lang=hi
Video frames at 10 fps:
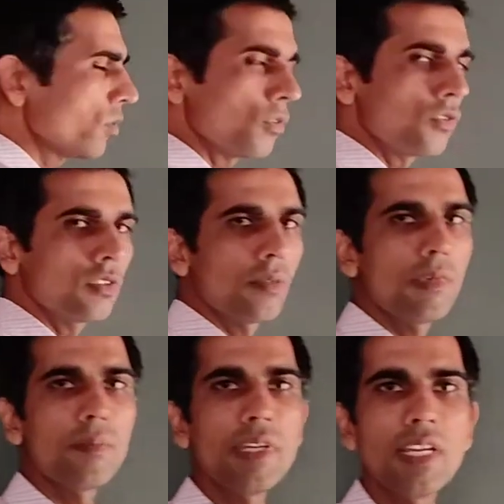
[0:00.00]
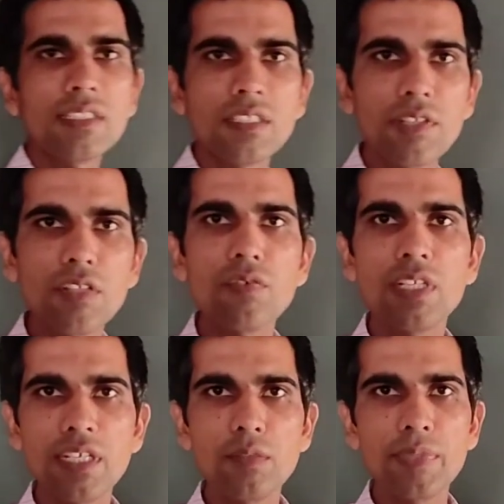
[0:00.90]
इस क्वेश्चन में हमें एच की वैल्यू
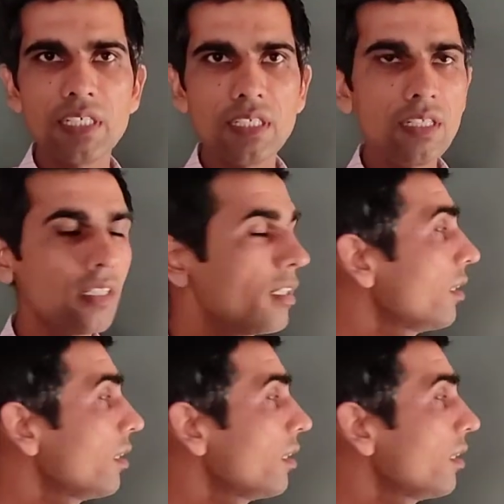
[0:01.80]
वन लेनी पड़ेगी